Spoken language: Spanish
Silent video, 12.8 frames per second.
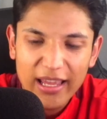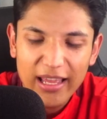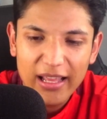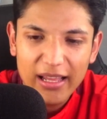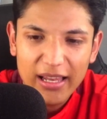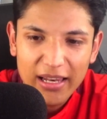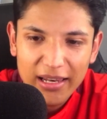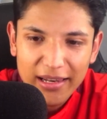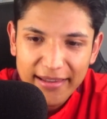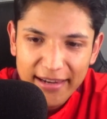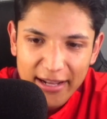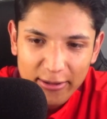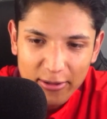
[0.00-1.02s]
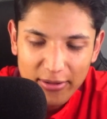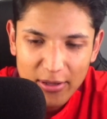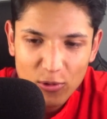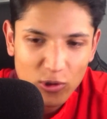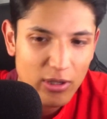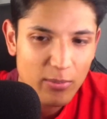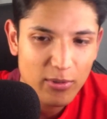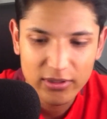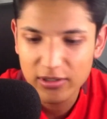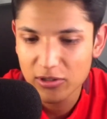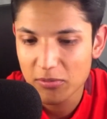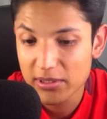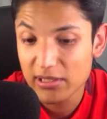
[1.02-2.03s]
El director de Ultimate
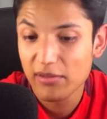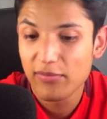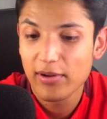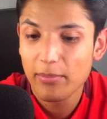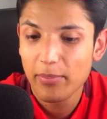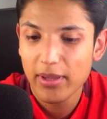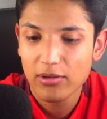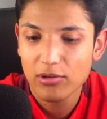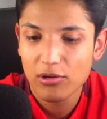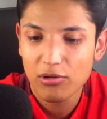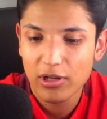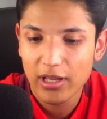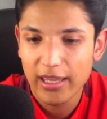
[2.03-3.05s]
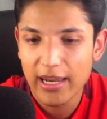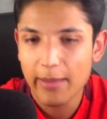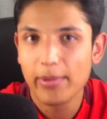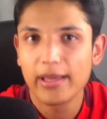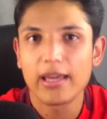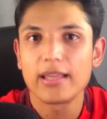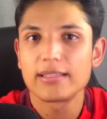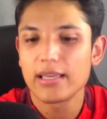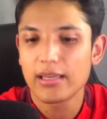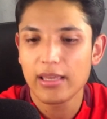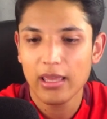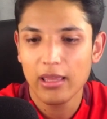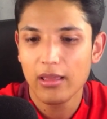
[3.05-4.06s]
Monsters, como se le fue el pedo, yo creo que quería aplicar esa de
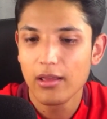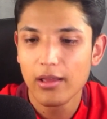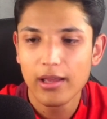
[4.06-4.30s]
que